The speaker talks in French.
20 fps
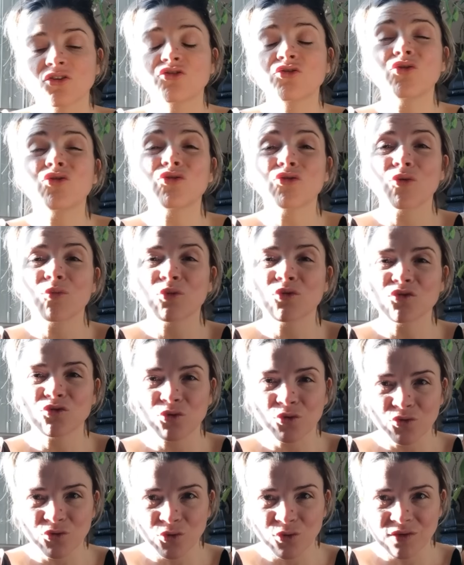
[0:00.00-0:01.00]
justement
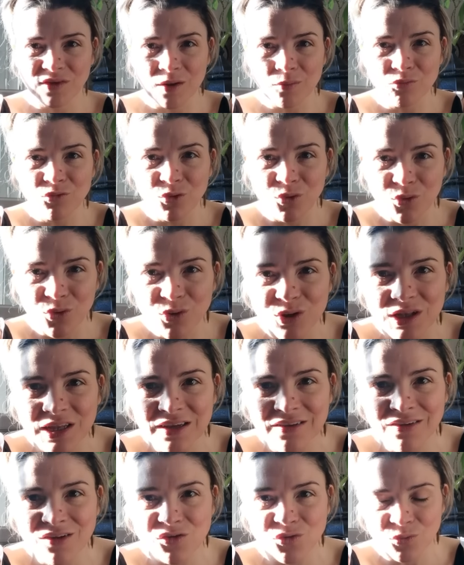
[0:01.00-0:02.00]
sur ce thème de
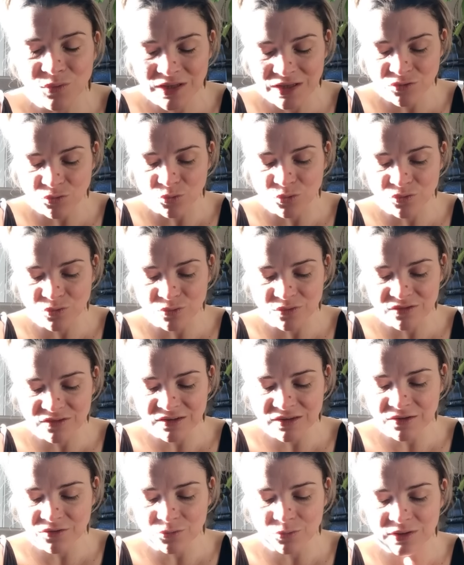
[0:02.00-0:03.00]
reconnecter son être
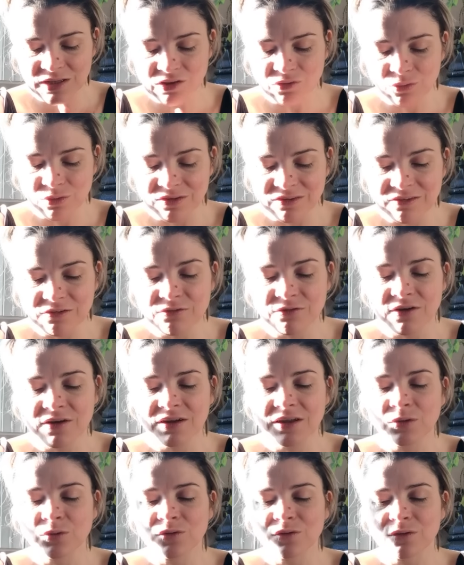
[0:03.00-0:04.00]
authentique, son être
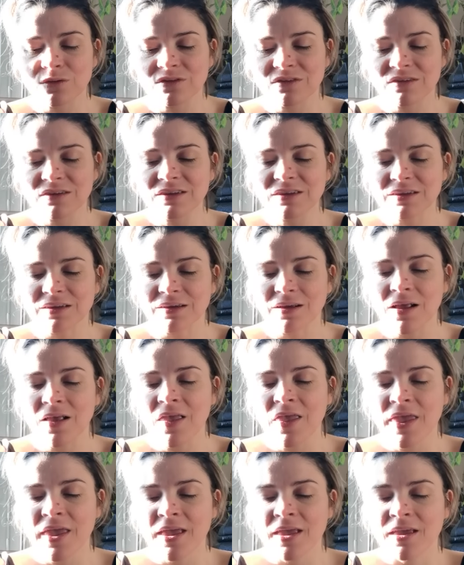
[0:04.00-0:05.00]
divin et authentique.
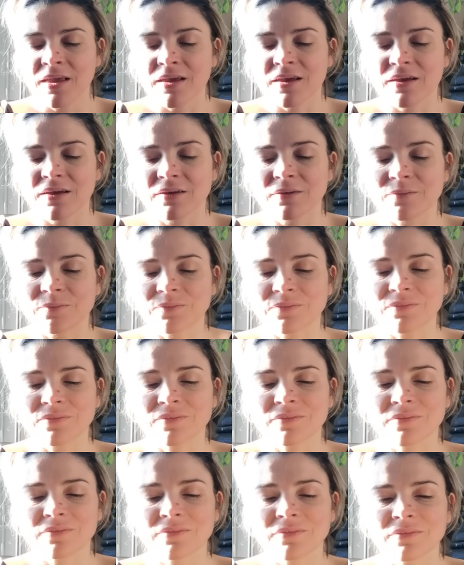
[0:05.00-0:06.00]
Euh,
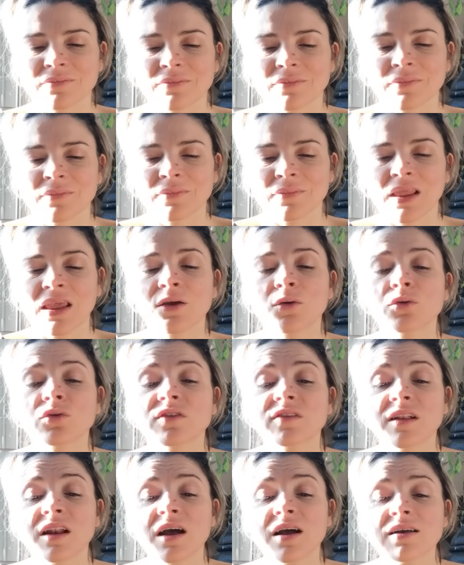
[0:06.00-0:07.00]
et en
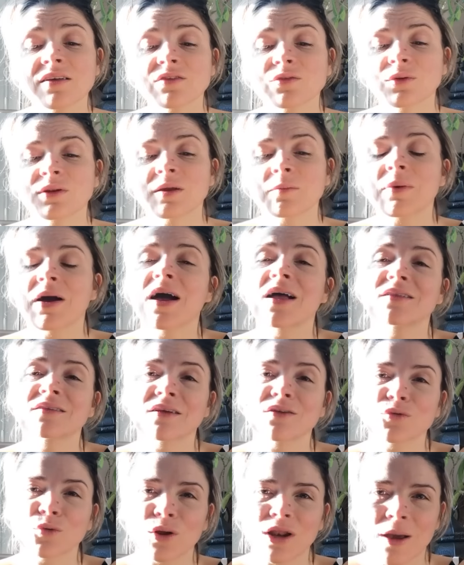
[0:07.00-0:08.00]
cela, ce n'est pas
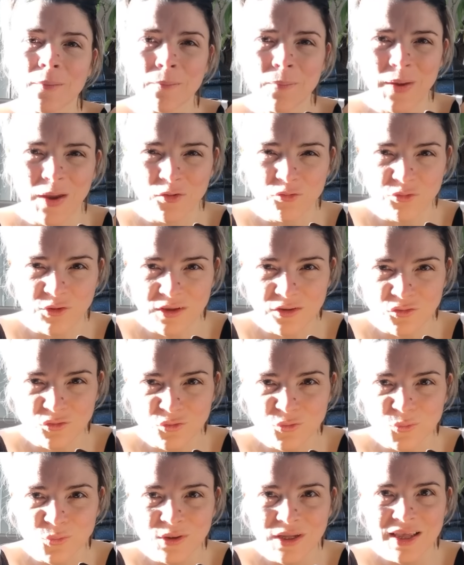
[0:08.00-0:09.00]
atteindre la
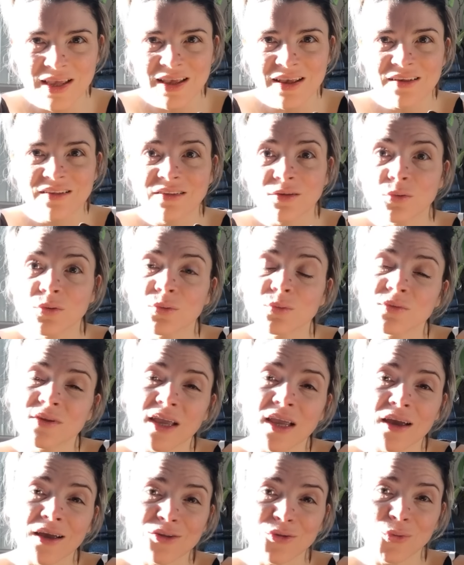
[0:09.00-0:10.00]
perfection, c'est au
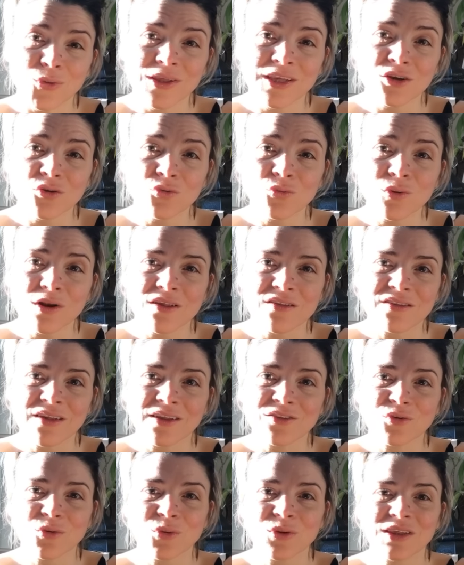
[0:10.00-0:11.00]
contraire accueillir tous les
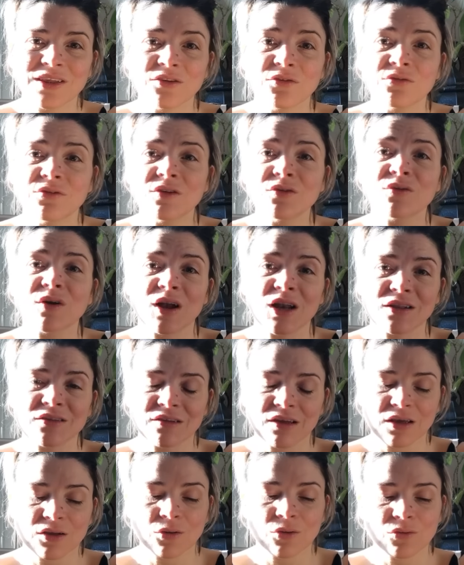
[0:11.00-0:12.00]
êtres qui vivent à
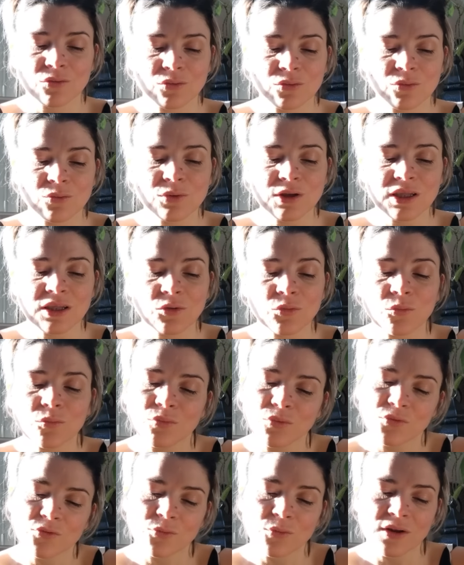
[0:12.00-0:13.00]
l'intérieur de nous et qui ont
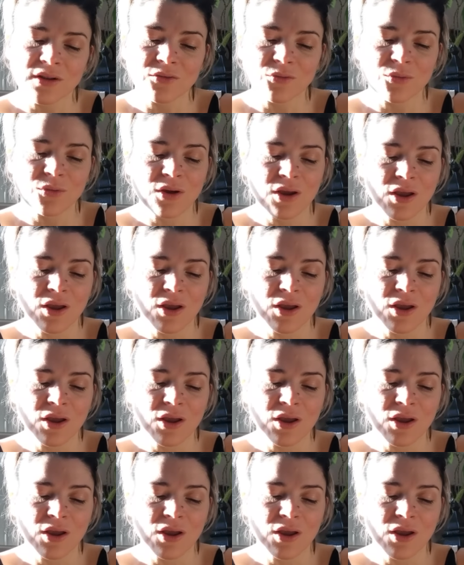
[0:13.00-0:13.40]
besoin